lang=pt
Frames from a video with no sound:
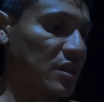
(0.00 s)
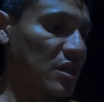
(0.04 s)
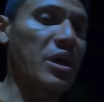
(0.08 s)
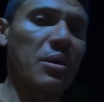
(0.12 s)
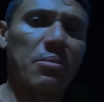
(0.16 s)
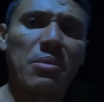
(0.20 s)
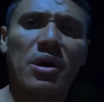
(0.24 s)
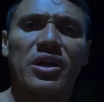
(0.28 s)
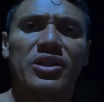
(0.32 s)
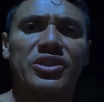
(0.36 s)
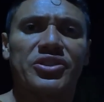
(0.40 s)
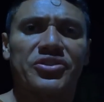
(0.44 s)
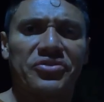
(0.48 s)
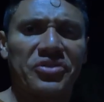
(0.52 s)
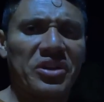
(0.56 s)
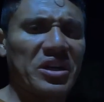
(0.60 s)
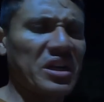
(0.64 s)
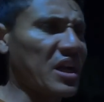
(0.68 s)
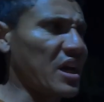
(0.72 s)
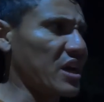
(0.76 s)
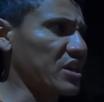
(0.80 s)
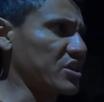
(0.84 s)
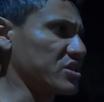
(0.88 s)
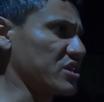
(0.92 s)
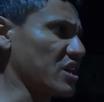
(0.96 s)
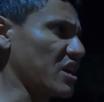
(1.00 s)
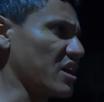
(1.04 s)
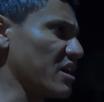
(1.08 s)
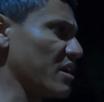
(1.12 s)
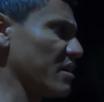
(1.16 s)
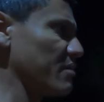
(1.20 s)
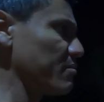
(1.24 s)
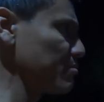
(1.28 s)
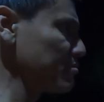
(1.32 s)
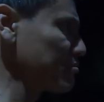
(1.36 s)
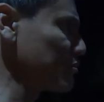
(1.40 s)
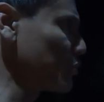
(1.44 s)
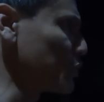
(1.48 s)
Porque mano, de verdade,
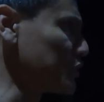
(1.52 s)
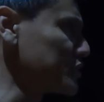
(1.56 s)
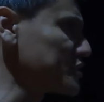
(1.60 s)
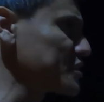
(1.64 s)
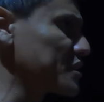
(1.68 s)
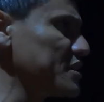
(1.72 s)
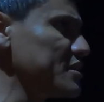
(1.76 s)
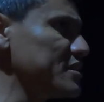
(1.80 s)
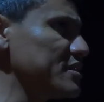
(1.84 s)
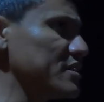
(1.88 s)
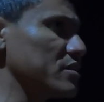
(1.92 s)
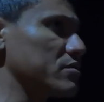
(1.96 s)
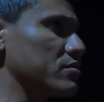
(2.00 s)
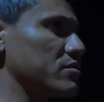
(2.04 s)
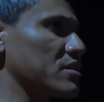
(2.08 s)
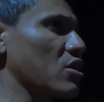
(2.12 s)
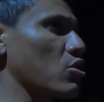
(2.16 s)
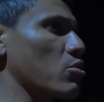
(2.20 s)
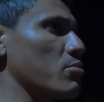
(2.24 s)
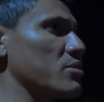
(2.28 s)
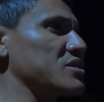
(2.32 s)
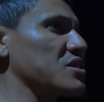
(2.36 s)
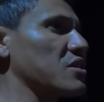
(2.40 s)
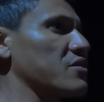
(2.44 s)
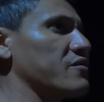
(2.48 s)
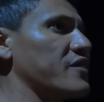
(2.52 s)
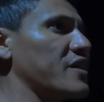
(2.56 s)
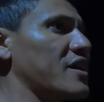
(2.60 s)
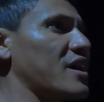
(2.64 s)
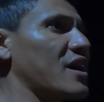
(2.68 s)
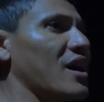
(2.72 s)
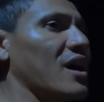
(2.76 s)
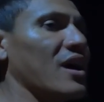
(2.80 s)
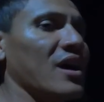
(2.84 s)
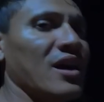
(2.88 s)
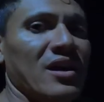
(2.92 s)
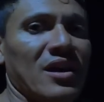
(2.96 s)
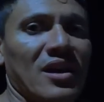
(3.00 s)
tá muito esquisito, tá começando a
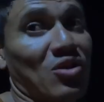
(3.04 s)
ficar,